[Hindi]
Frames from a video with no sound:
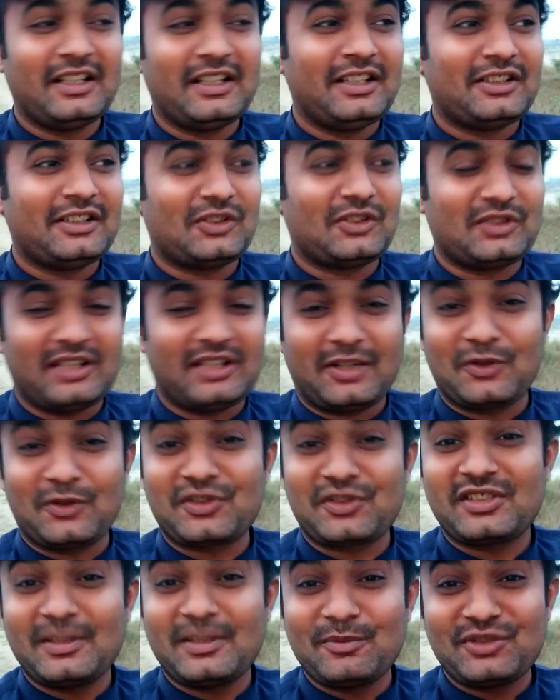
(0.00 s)
तो यार
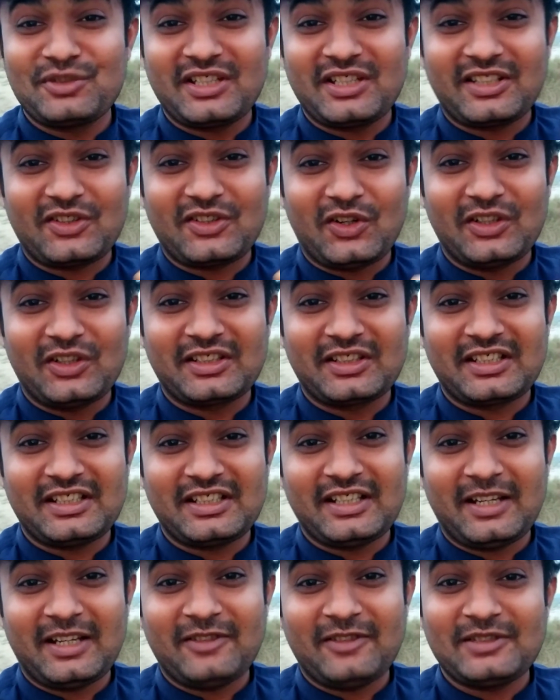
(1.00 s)
उसने मुझे कॉल की
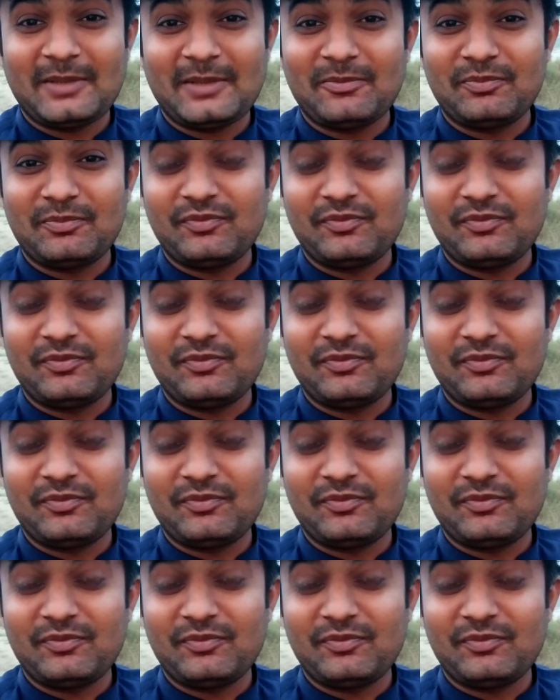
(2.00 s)
है जब